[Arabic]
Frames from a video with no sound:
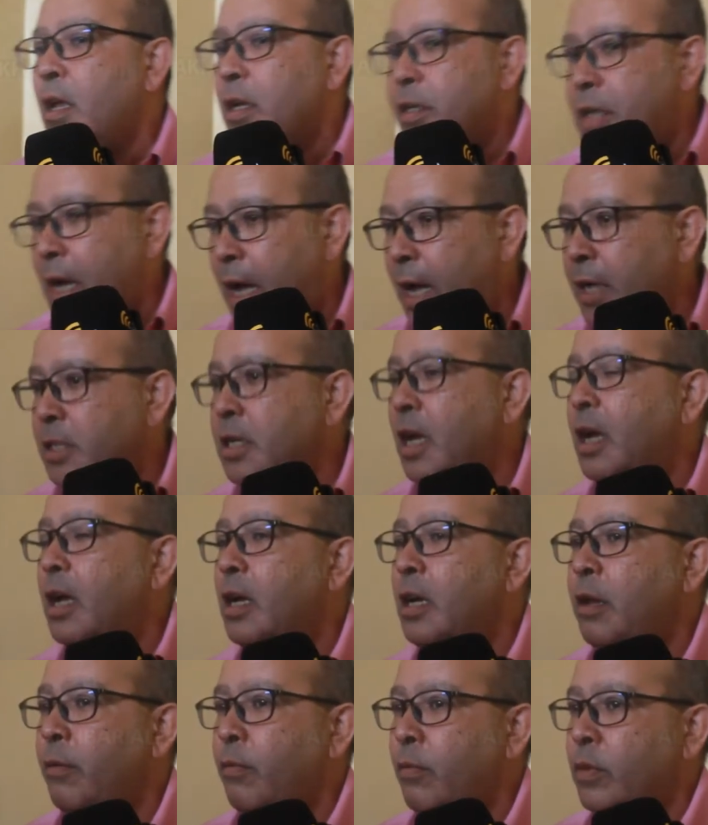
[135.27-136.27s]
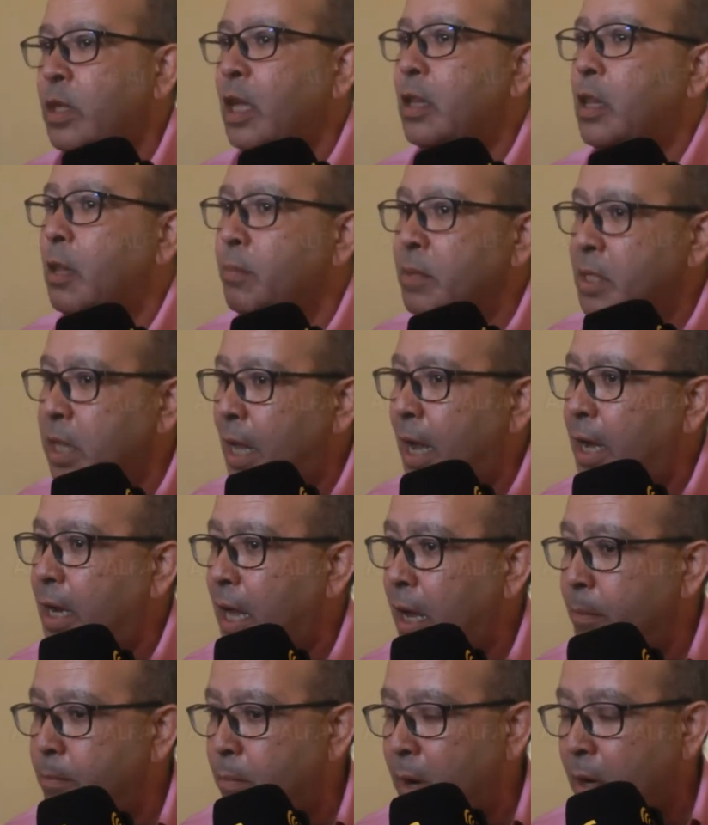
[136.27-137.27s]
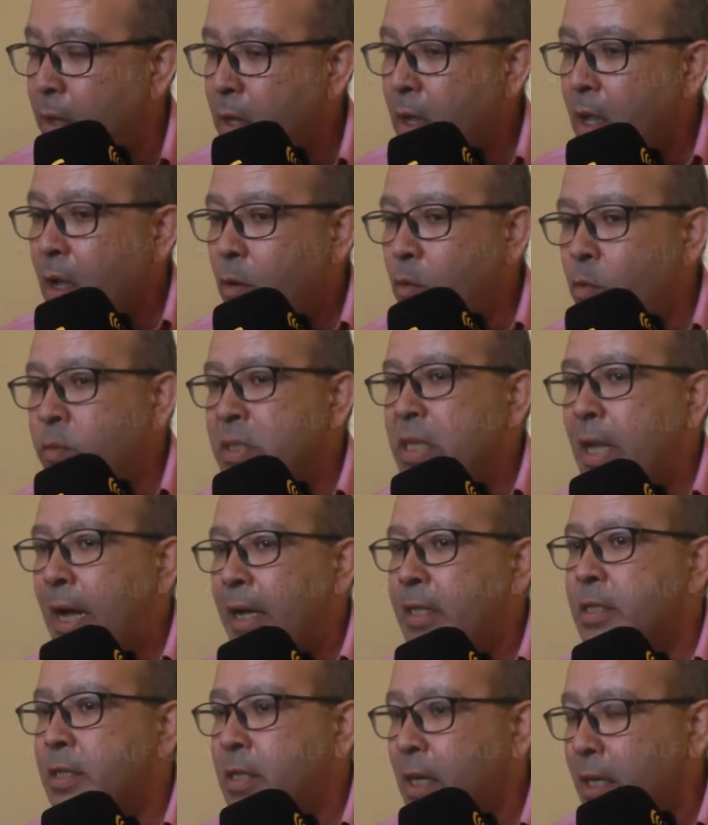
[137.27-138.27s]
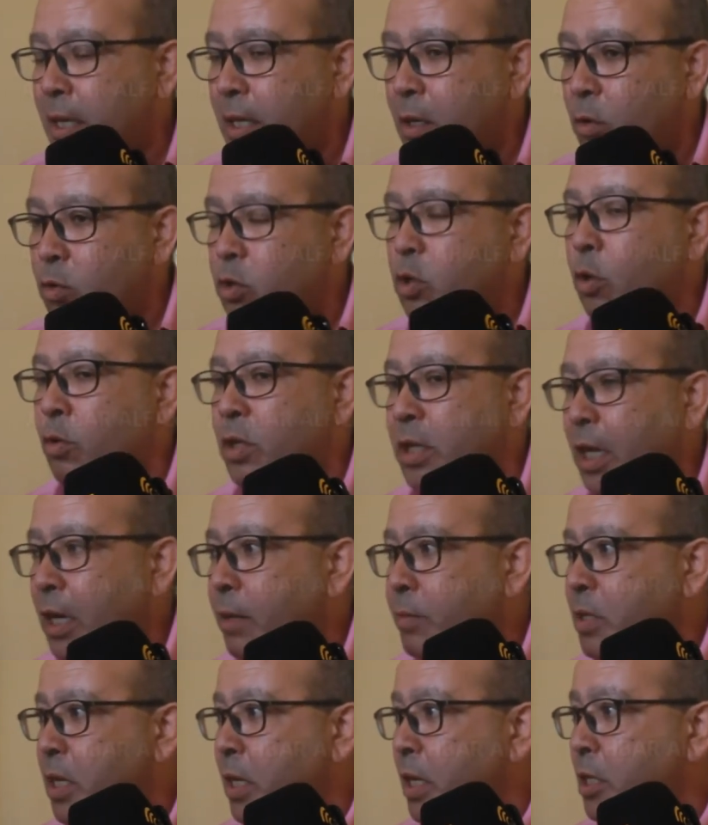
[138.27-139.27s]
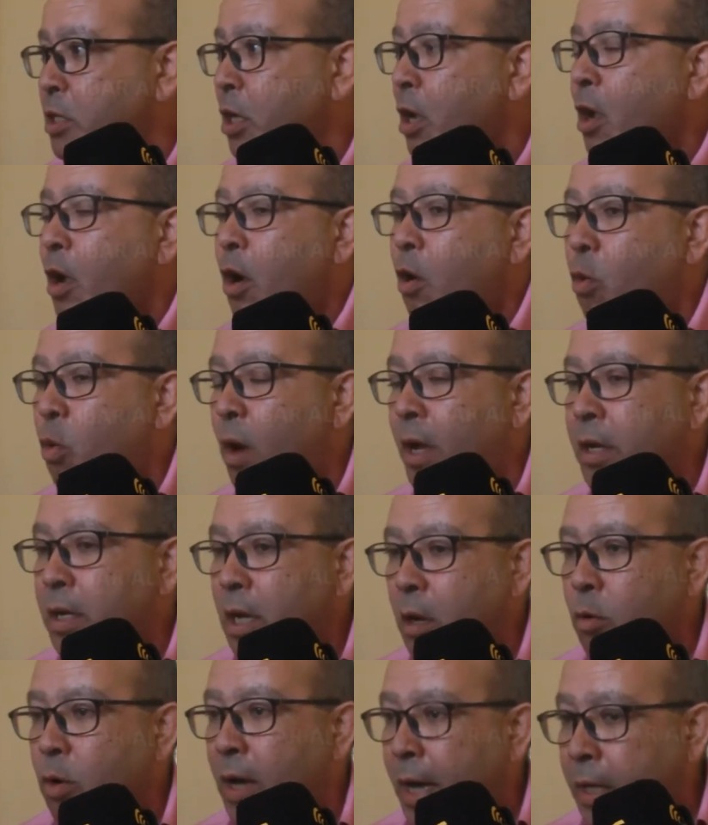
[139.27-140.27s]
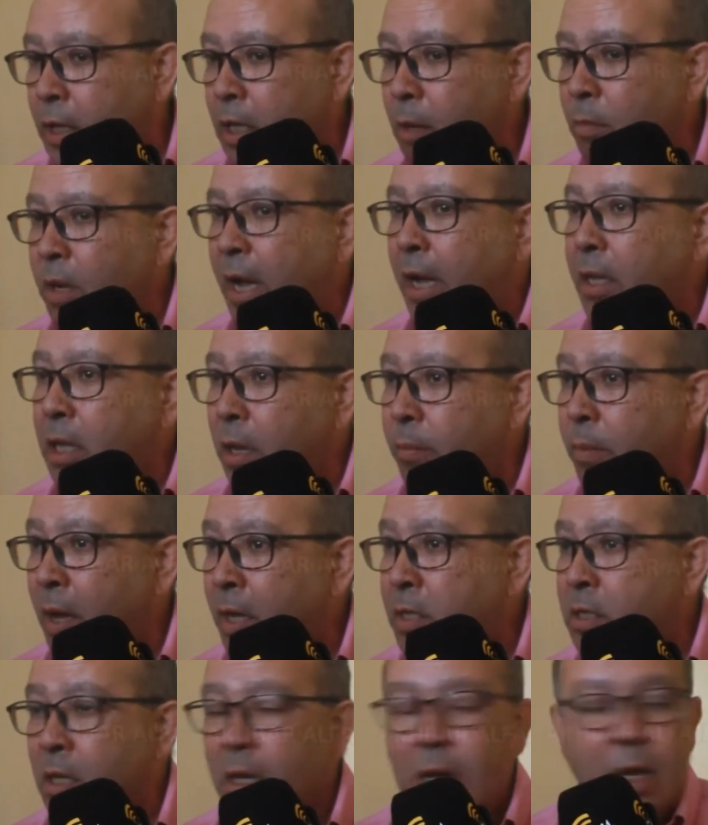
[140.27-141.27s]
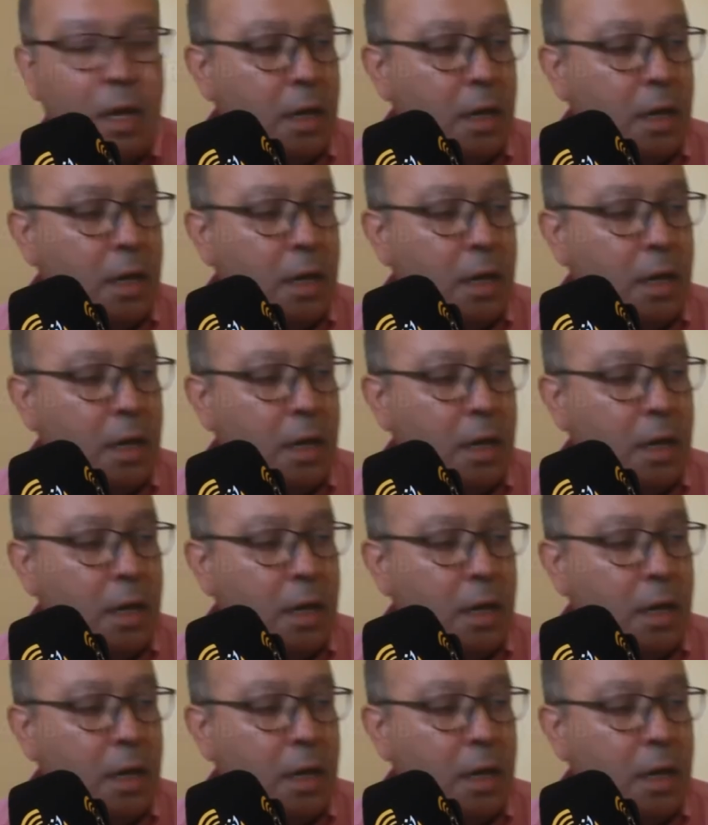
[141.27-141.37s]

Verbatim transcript: شي حاجه اللي ضد المصلحه العامه ومصلحه الساكنه والدور ديال المجلس هو انه يقدم الخدمات